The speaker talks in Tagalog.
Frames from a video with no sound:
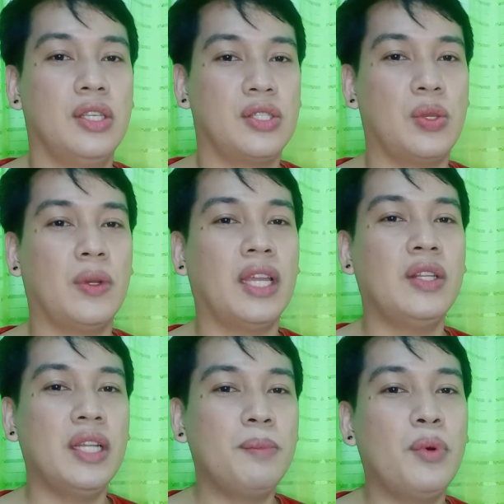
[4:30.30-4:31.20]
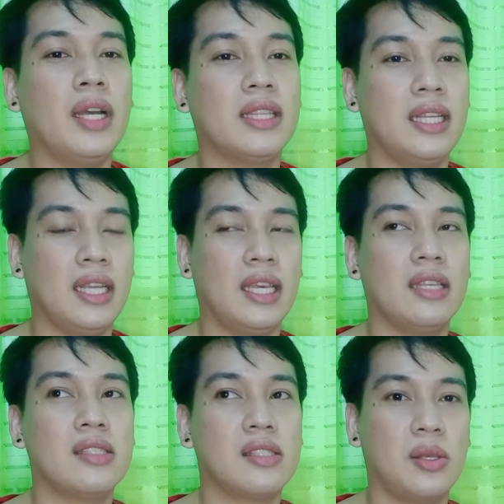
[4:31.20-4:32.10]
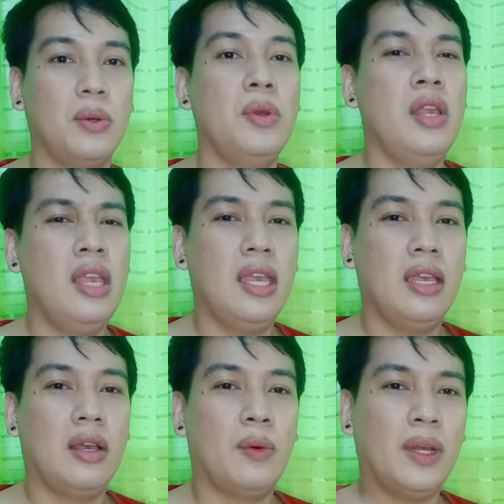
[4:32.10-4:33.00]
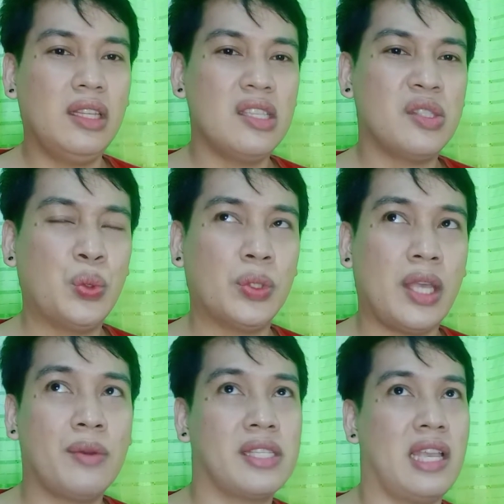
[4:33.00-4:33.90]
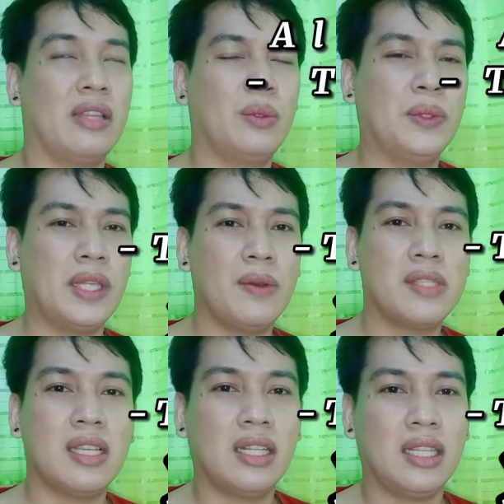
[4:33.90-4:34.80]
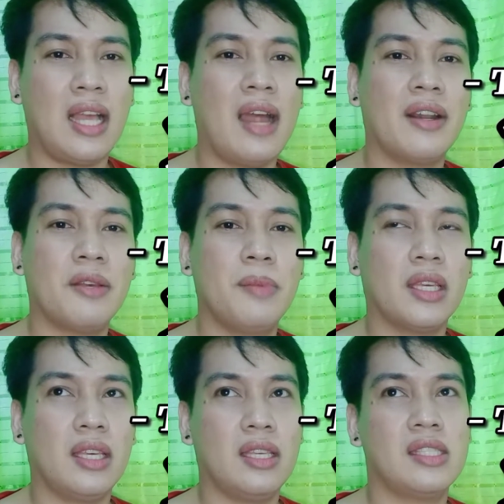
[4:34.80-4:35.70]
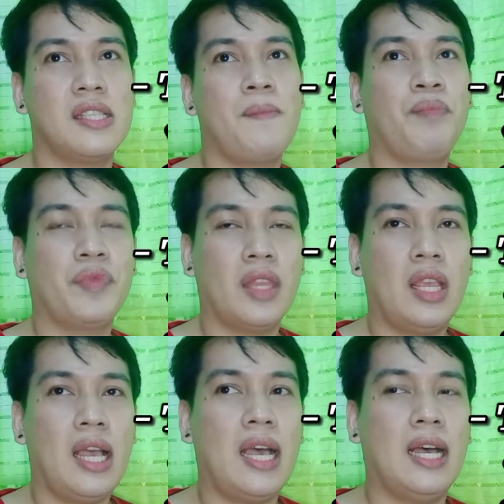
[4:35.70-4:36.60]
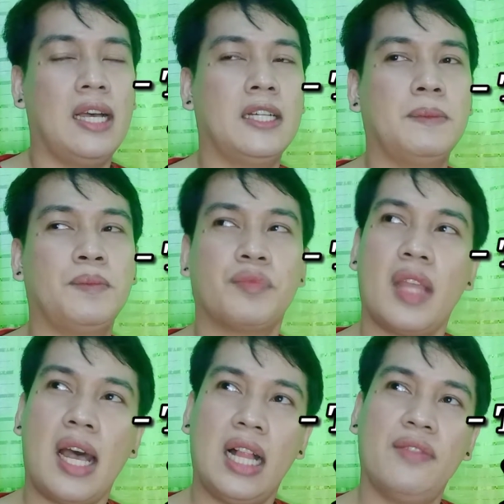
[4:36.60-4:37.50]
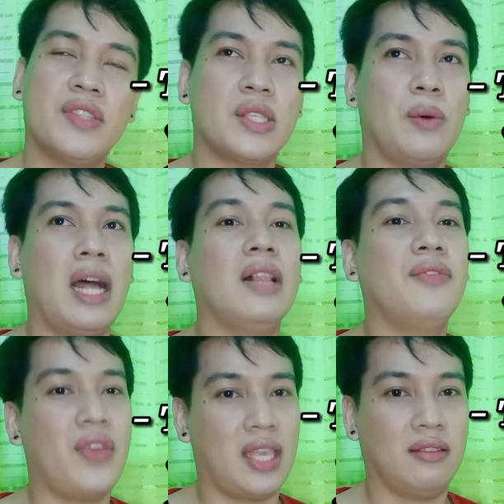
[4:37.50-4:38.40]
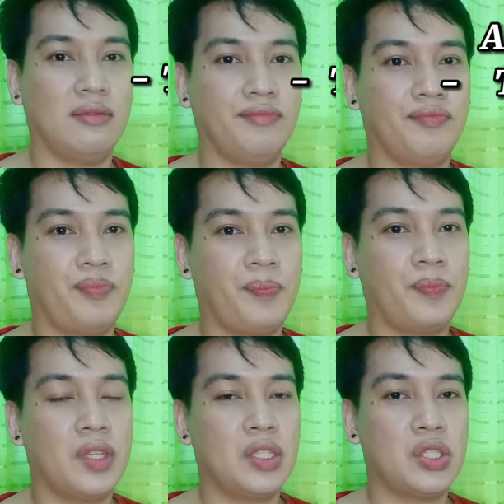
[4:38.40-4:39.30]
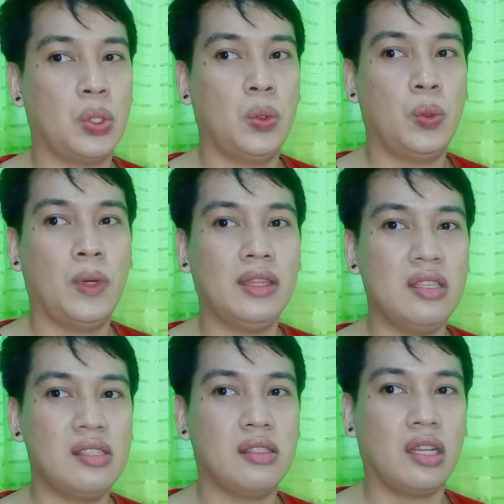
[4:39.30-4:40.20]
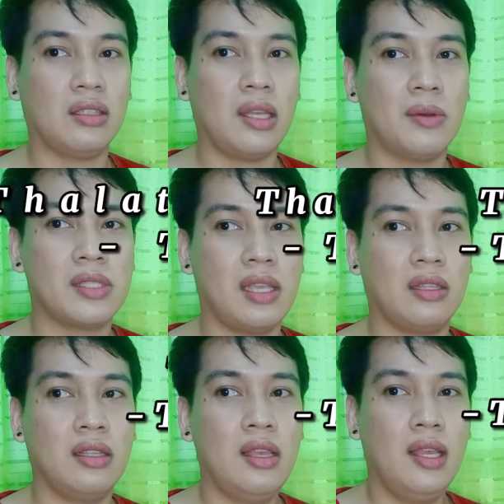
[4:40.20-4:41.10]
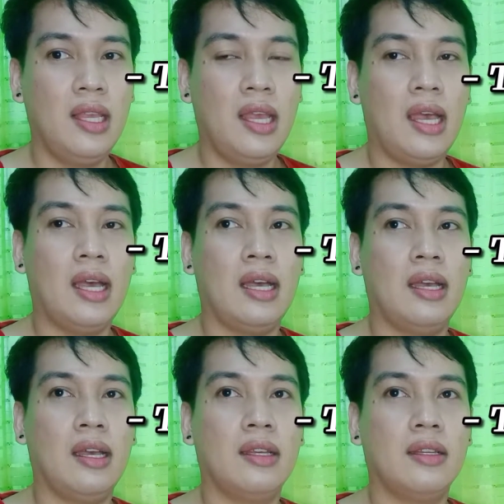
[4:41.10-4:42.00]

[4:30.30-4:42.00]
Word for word: So ganun lang po kadali. So what is 2,000? 2,000 in Arabic is um, alf, so alfen. So what is 3,000? Uh,